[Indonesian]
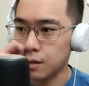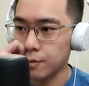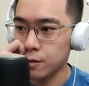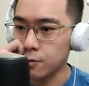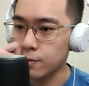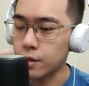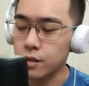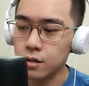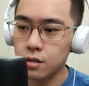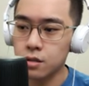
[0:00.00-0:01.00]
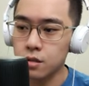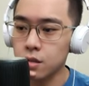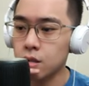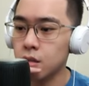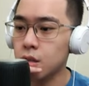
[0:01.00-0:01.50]
ambil dua
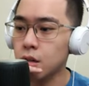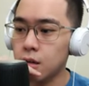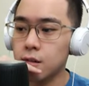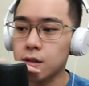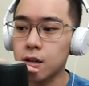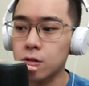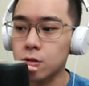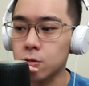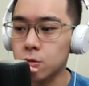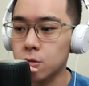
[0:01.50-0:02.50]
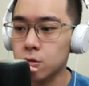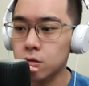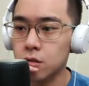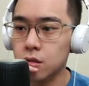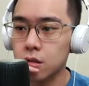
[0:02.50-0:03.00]
energi daun
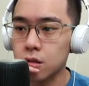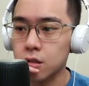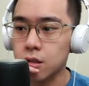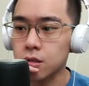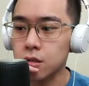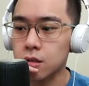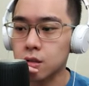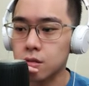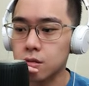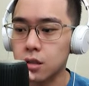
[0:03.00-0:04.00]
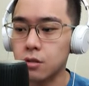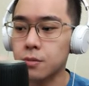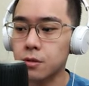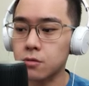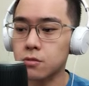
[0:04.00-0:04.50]
dulu uh, diisi ya aku
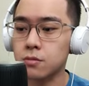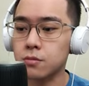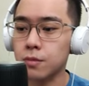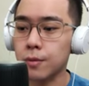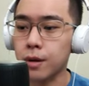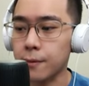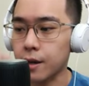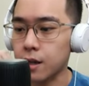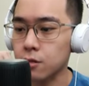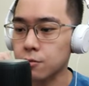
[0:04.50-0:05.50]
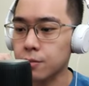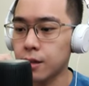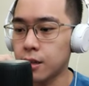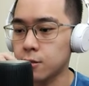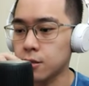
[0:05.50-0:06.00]
perlu beberapa kartu
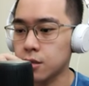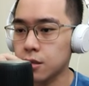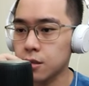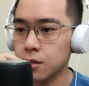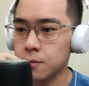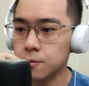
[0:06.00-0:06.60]
baru di sini